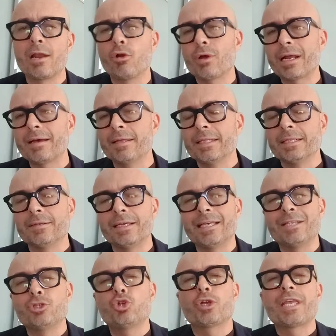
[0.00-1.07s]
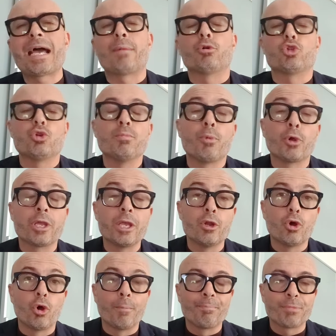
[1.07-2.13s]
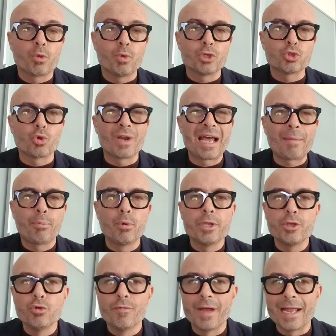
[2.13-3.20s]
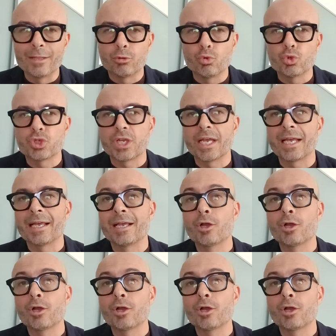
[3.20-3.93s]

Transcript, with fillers: E allora eh, giochiamoci un pochino questo Napoli-Juventus.